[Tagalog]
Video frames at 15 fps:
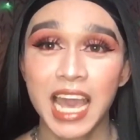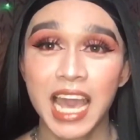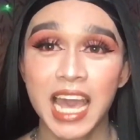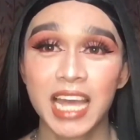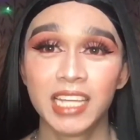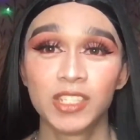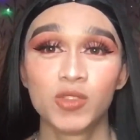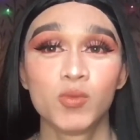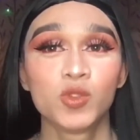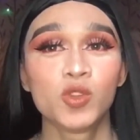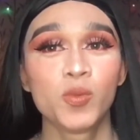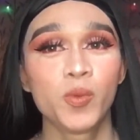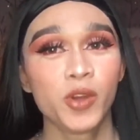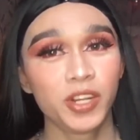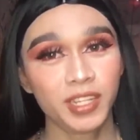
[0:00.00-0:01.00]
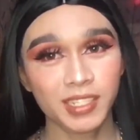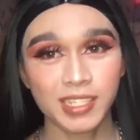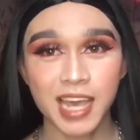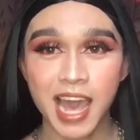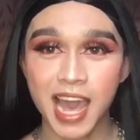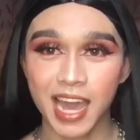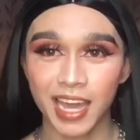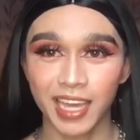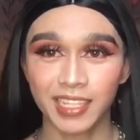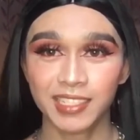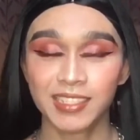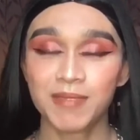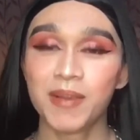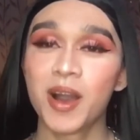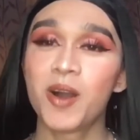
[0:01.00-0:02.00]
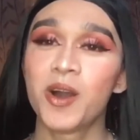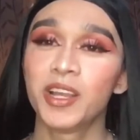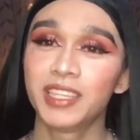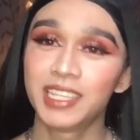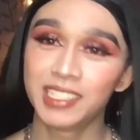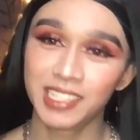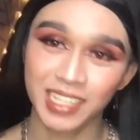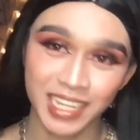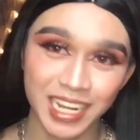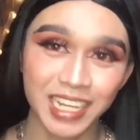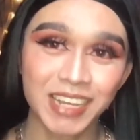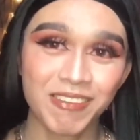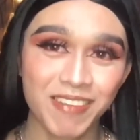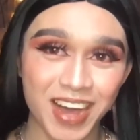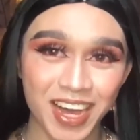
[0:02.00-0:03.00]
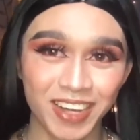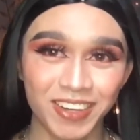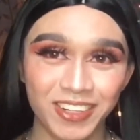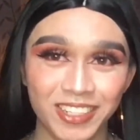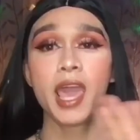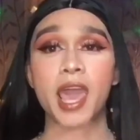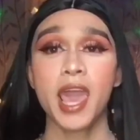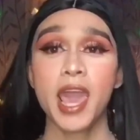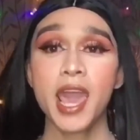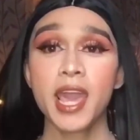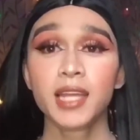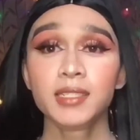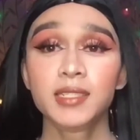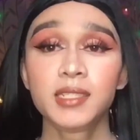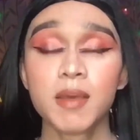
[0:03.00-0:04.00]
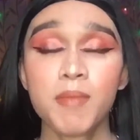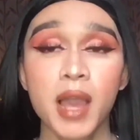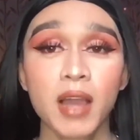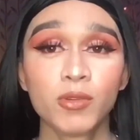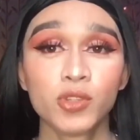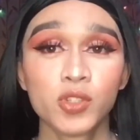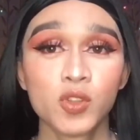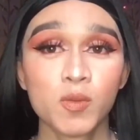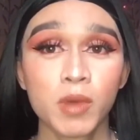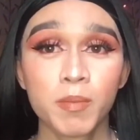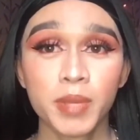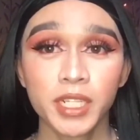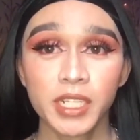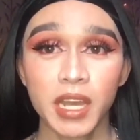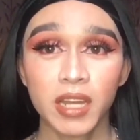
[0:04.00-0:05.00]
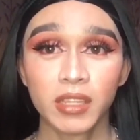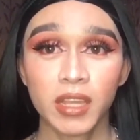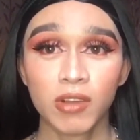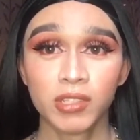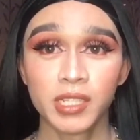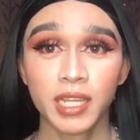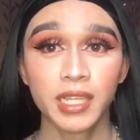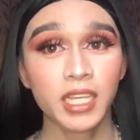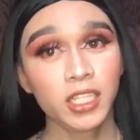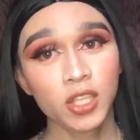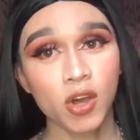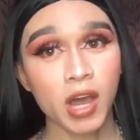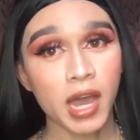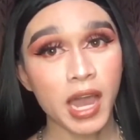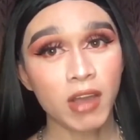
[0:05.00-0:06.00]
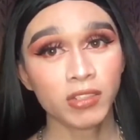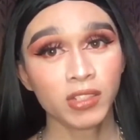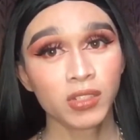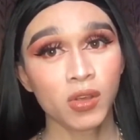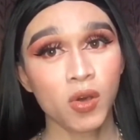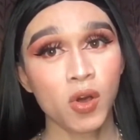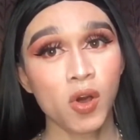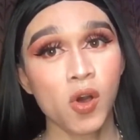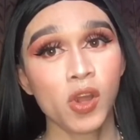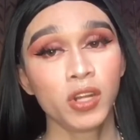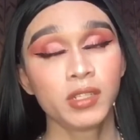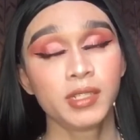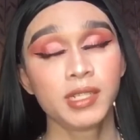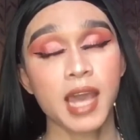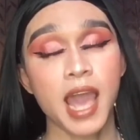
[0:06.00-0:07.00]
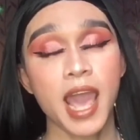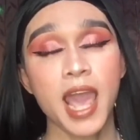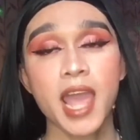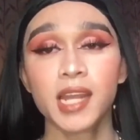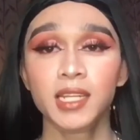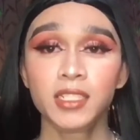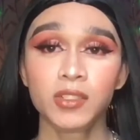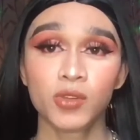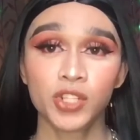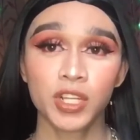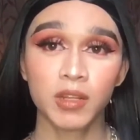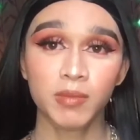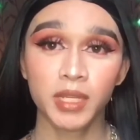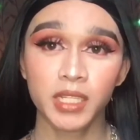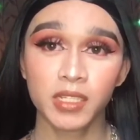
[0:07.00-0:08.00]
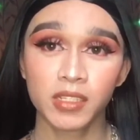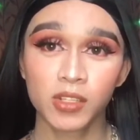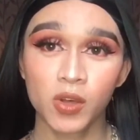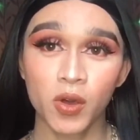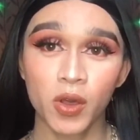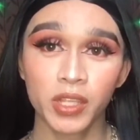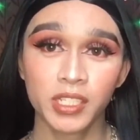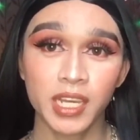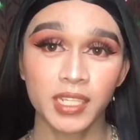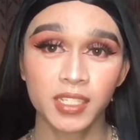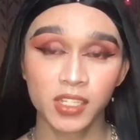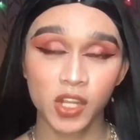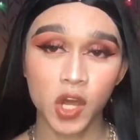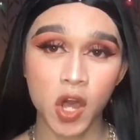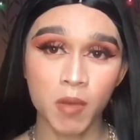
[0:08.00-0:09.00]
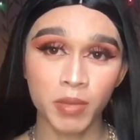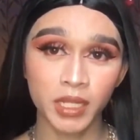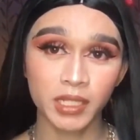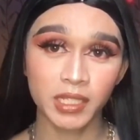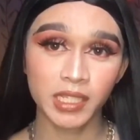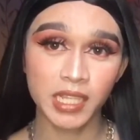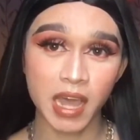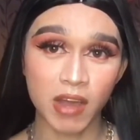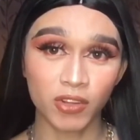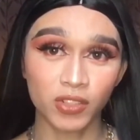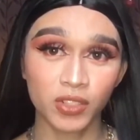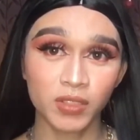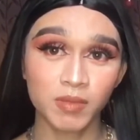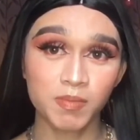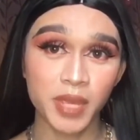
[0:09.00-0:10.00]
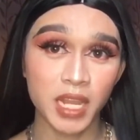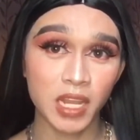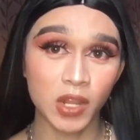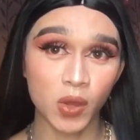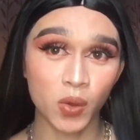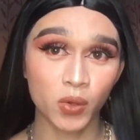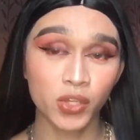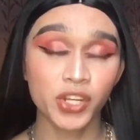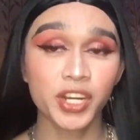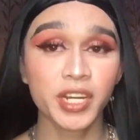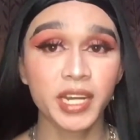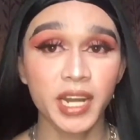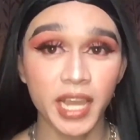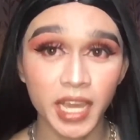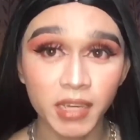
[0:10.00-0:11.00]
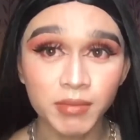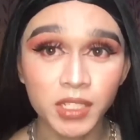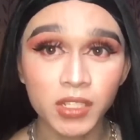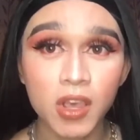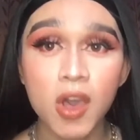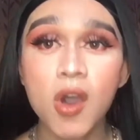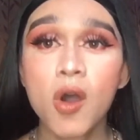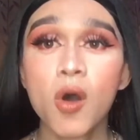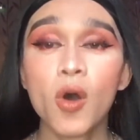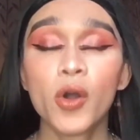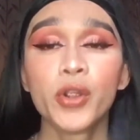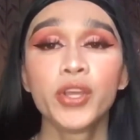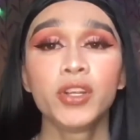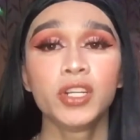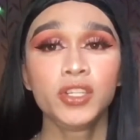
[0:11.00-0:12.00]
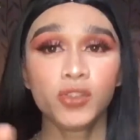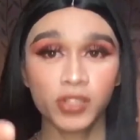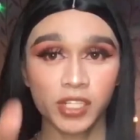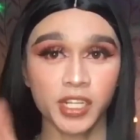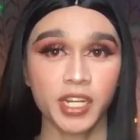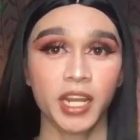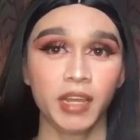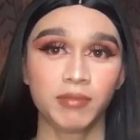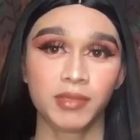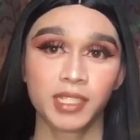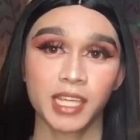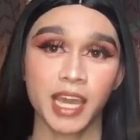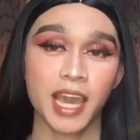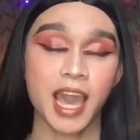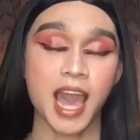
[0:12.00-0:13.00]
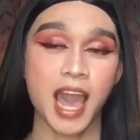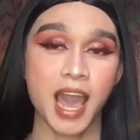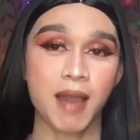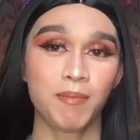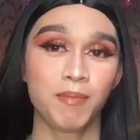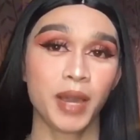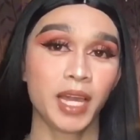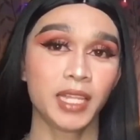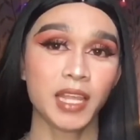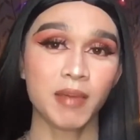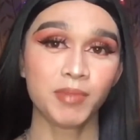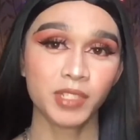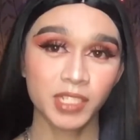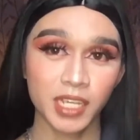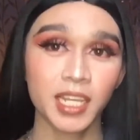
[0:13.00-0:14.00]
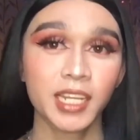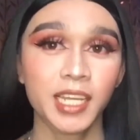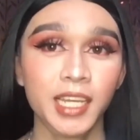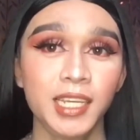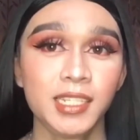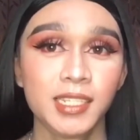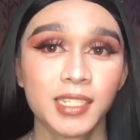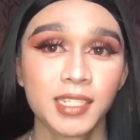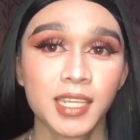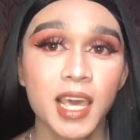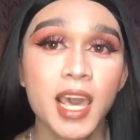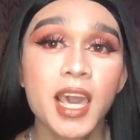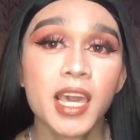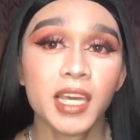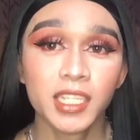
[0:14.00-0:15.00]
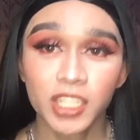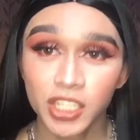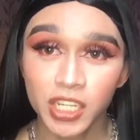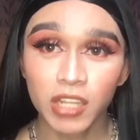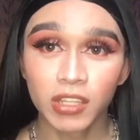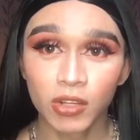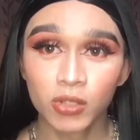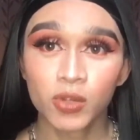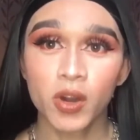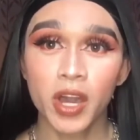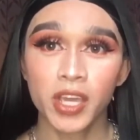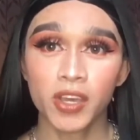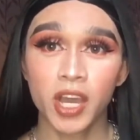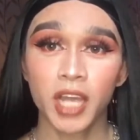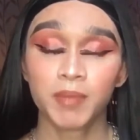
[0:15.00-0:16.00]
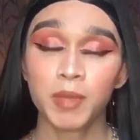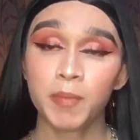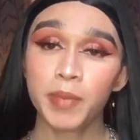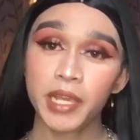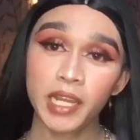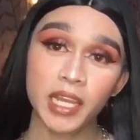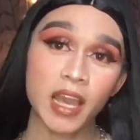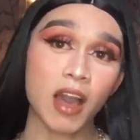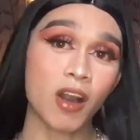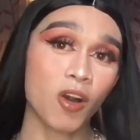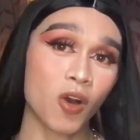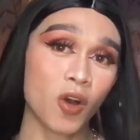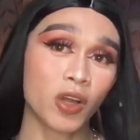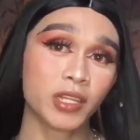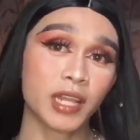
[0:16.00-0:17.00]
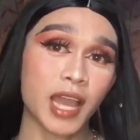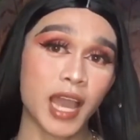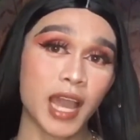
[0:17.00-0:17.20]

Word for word: sumusuporte sa akin, sa mga content sa ginagawa ko. And sa mga gusto magpa-shoutout sa TikTok accounts ko or sa any social medias ko, just comment down below your names or your usernames. Kaya pagkatapos niyan is, isa-shoutout ko kayo. At pipili ako ng